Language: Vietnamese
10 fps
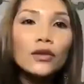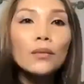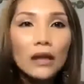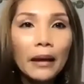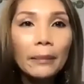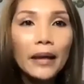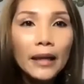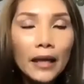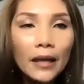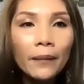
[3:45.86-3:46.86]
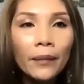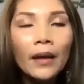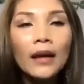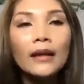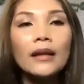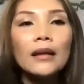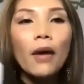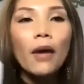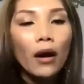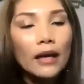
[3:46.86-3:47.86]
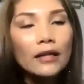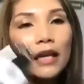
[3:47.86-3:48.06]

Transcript: dùng nửa mặt bên kia thì bỏ lên